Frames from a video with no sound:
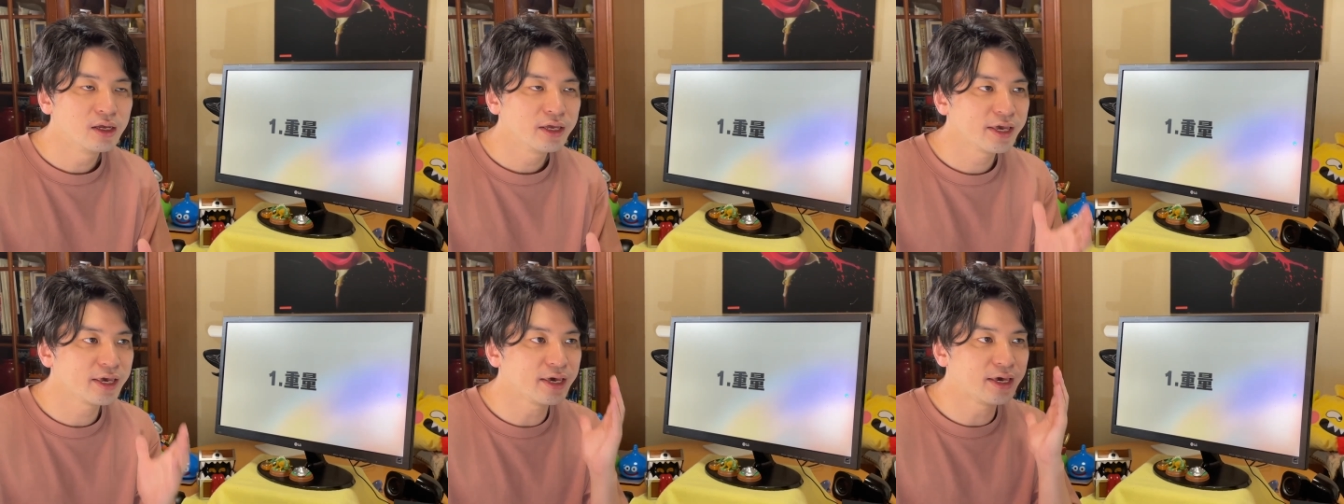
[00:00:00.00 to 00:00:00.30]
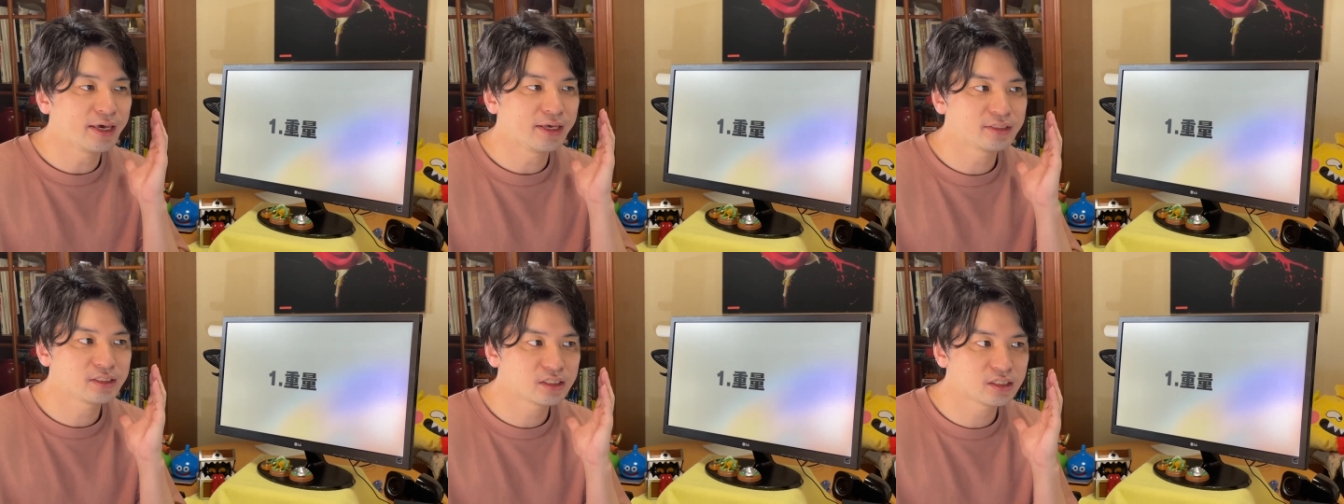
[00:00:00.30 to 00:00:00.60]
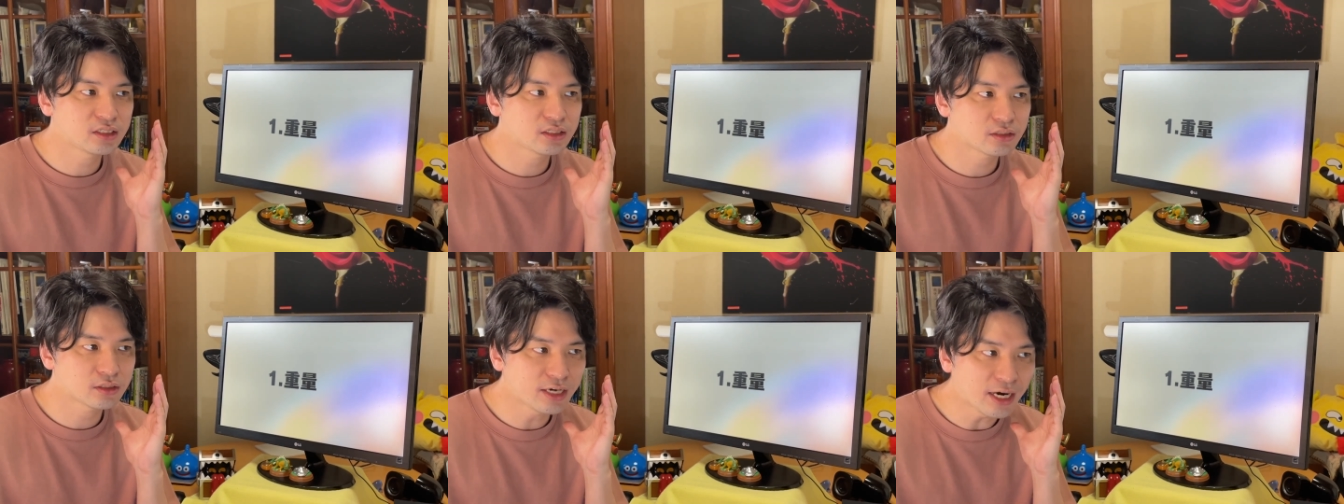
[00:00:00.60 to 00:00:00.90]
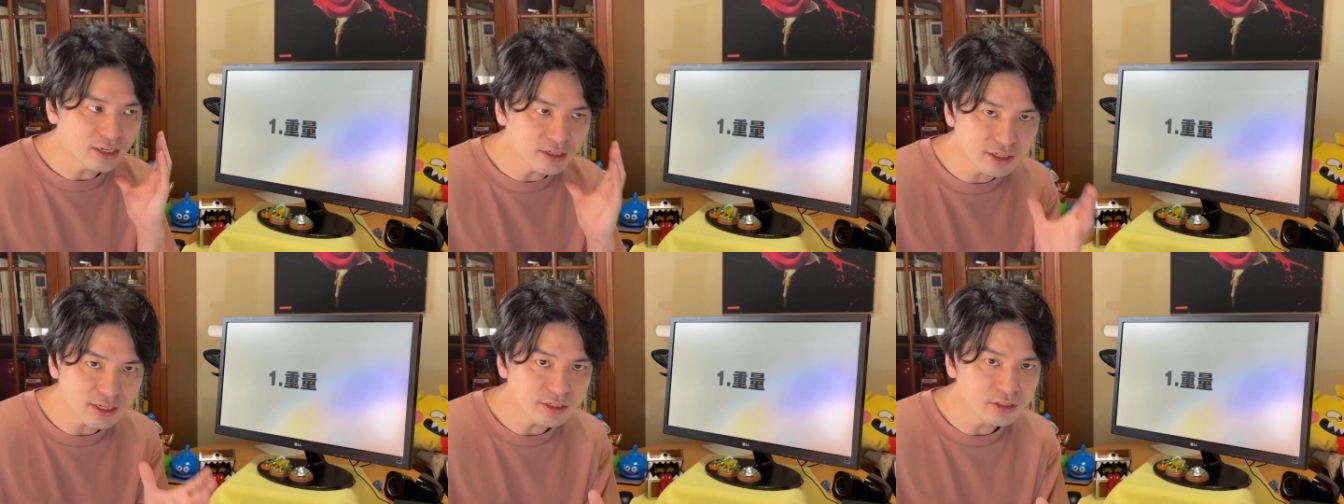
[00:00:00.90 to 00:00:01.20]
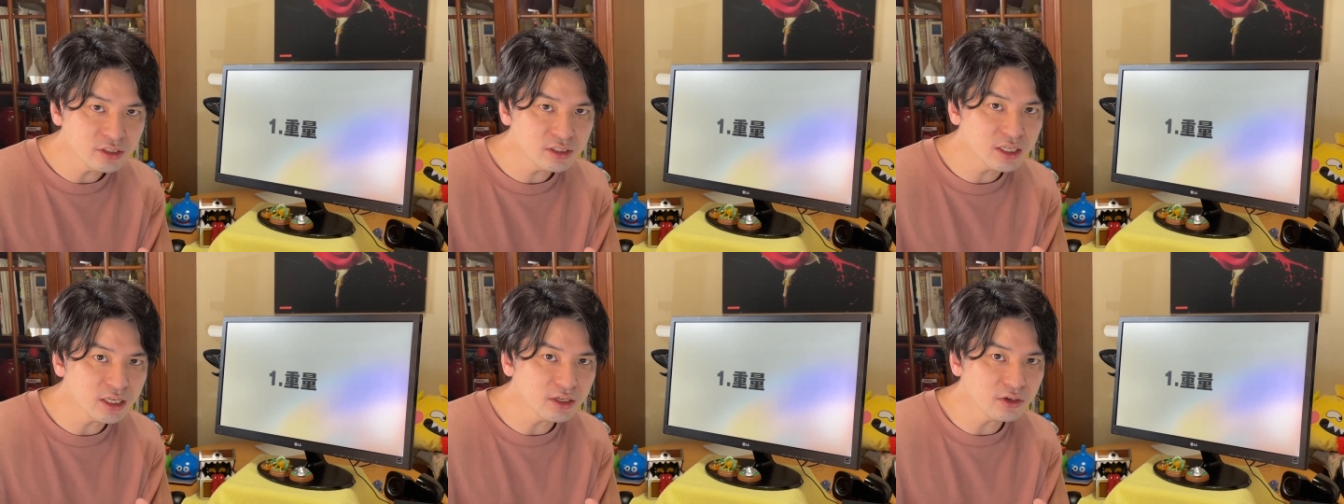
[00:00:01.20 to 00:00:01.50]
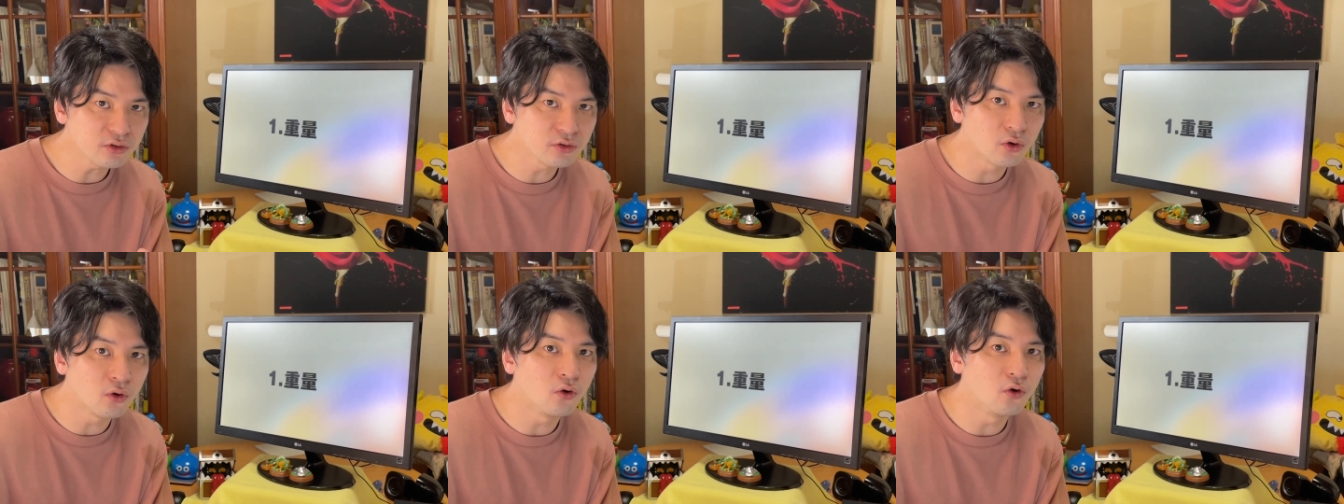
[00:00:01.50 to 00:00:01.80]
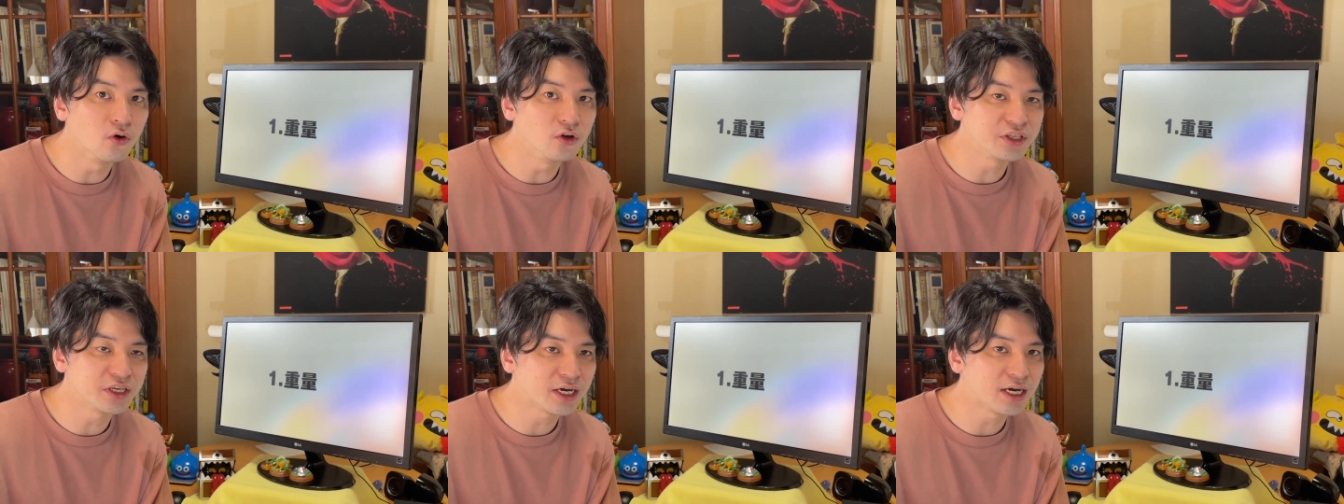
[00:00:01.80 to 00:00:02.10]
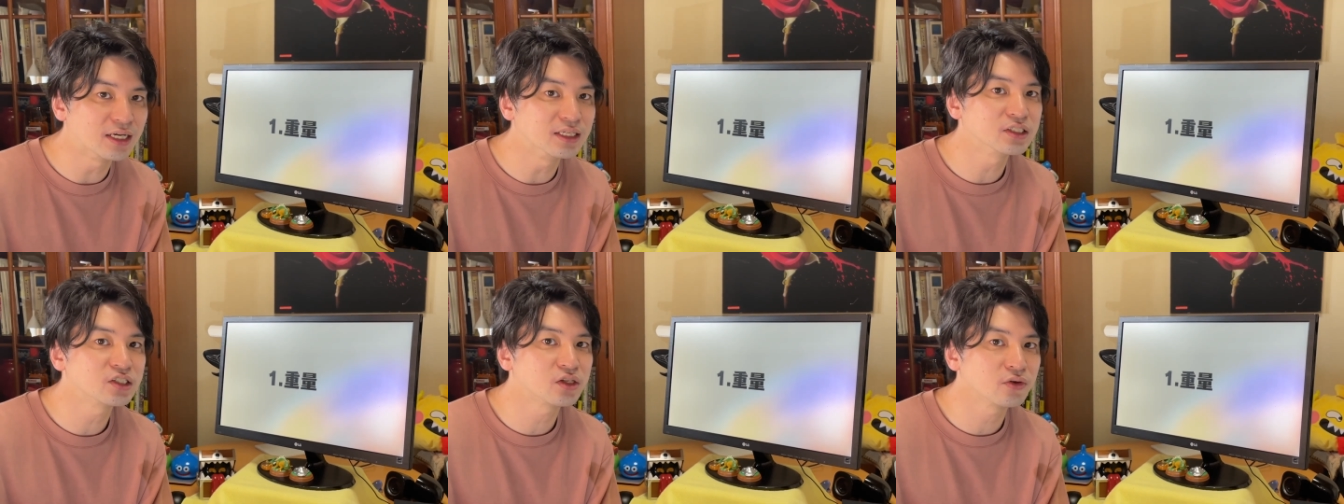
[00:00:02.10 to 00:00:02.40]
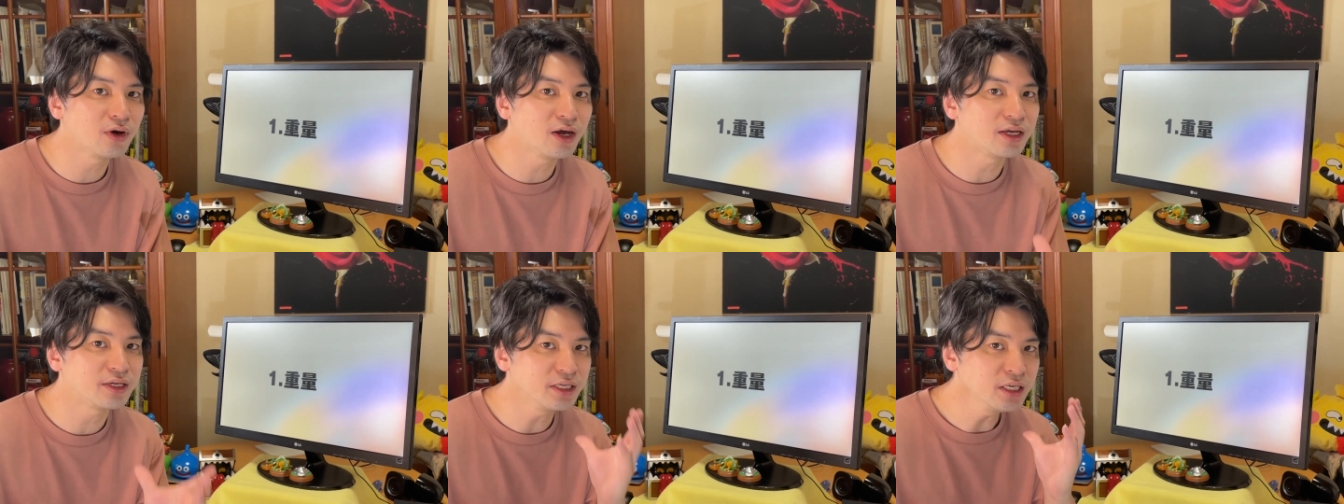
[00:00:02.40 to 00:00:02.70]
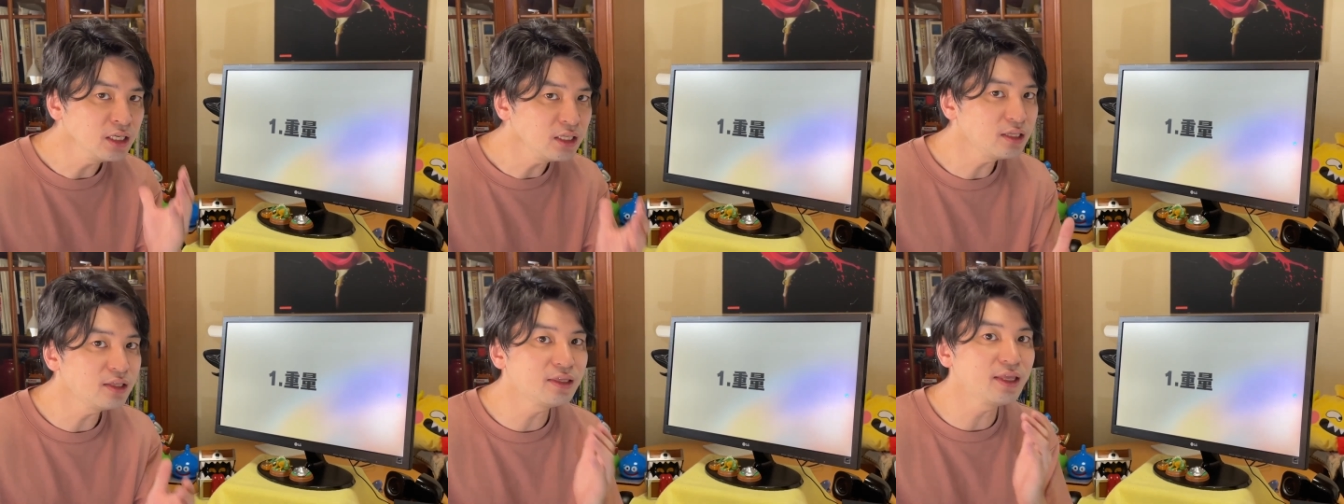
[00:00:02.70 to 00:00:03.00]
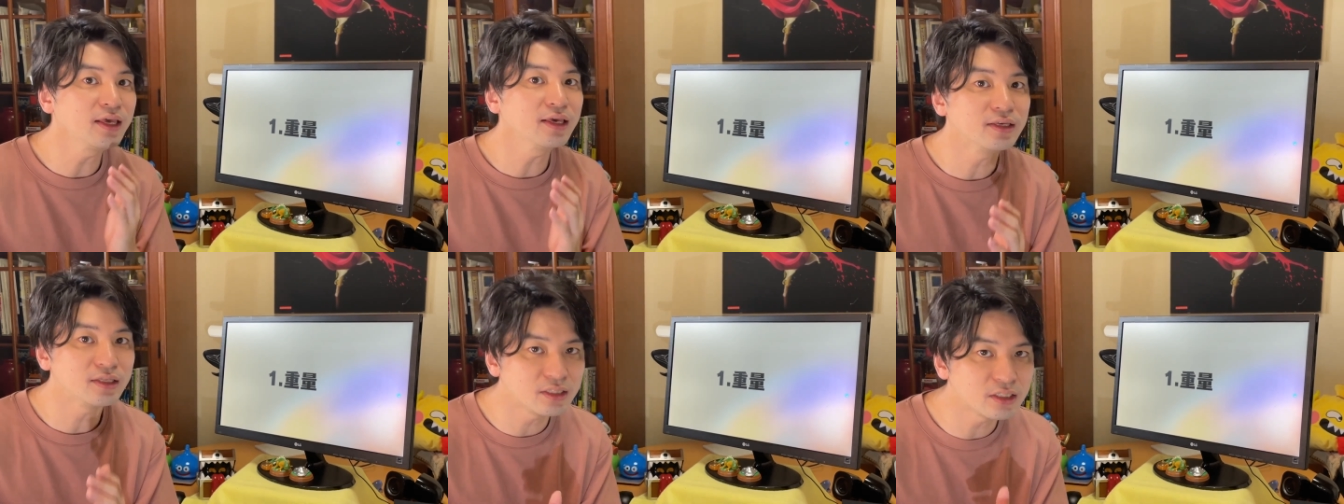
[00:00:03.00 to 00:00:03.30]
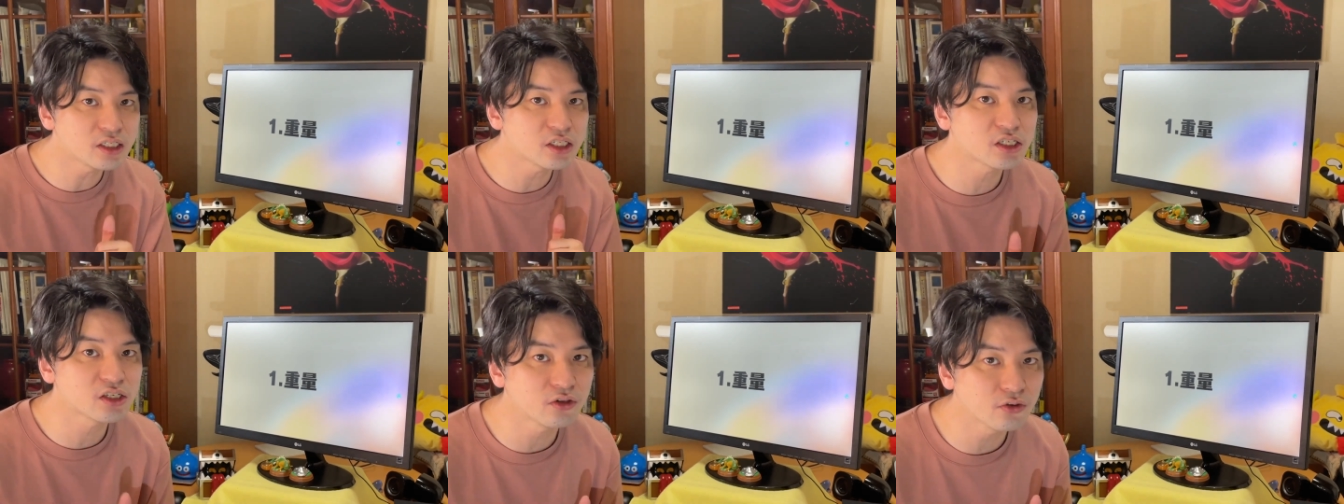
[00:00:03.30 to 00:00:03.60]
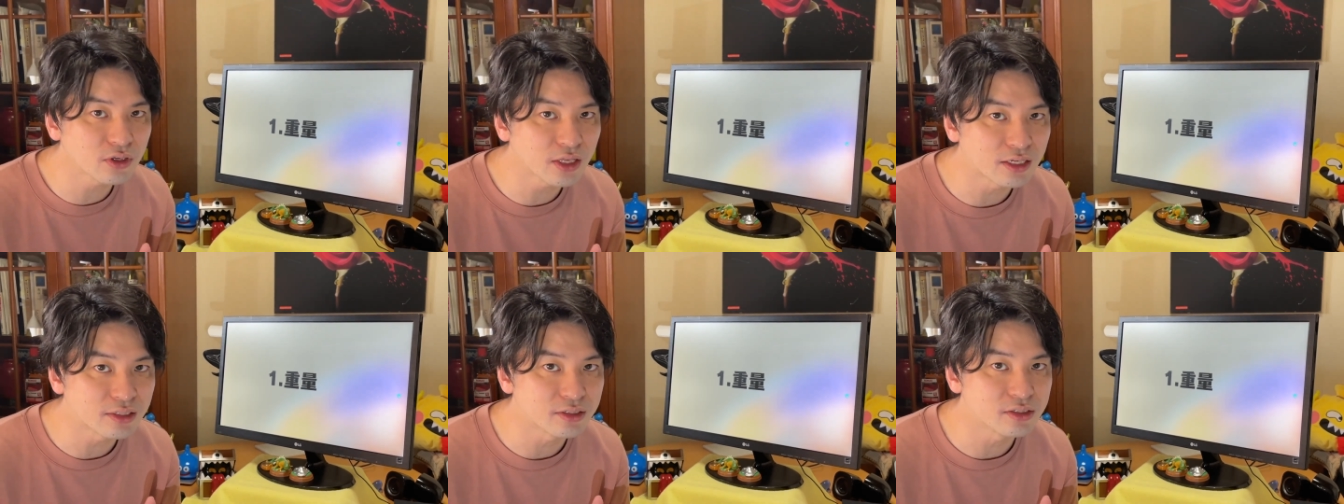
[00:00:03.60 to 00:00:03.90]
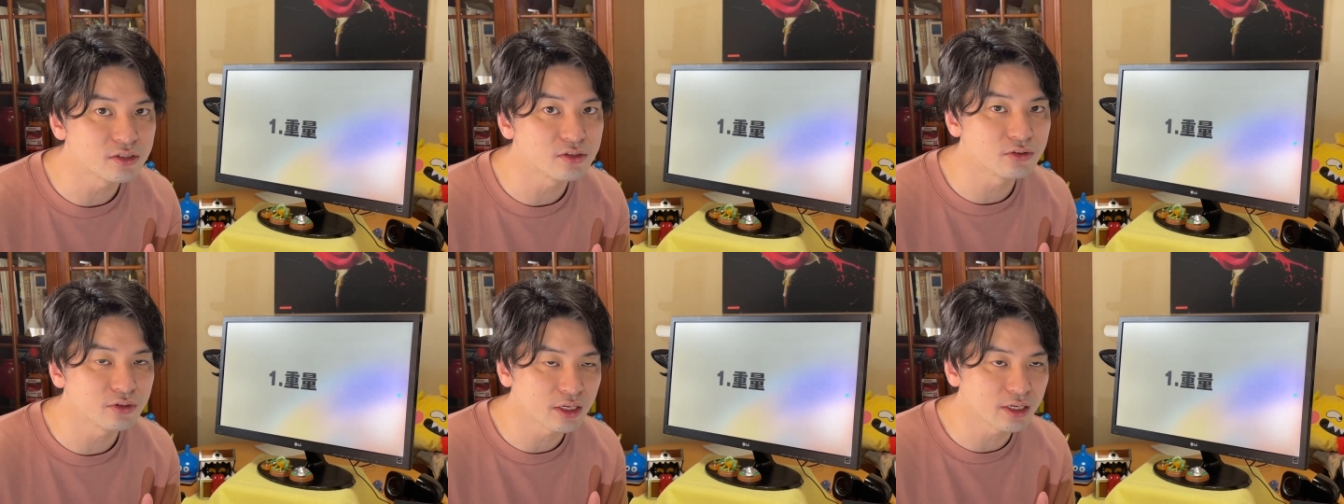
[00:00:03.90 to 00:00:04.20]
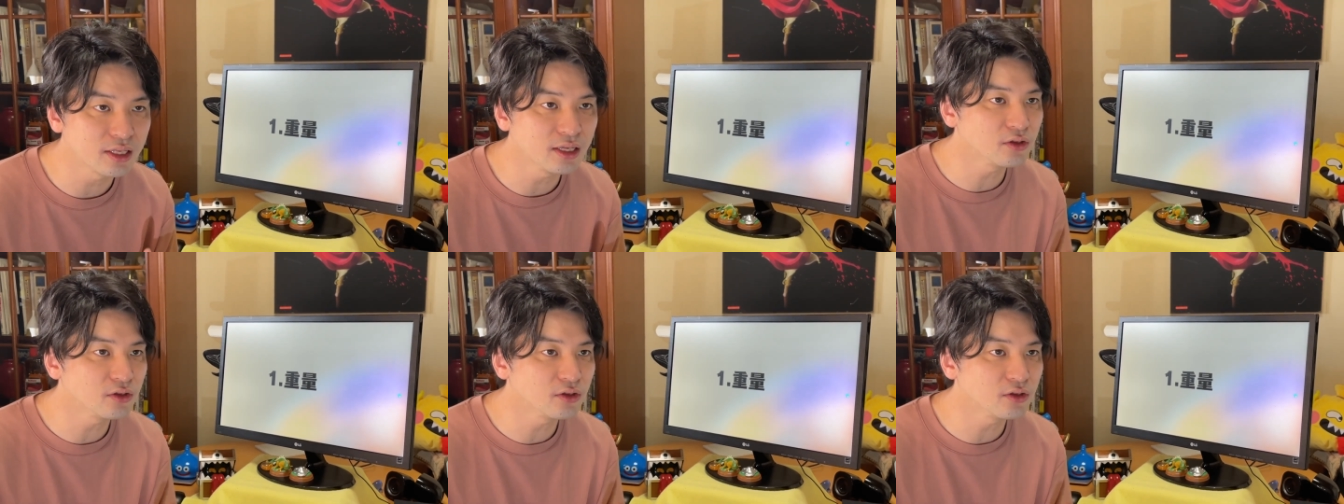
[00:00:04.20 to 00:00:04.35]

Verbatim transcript: えーラクカルスティックの方に関しては いってんいちキロ なんですよね。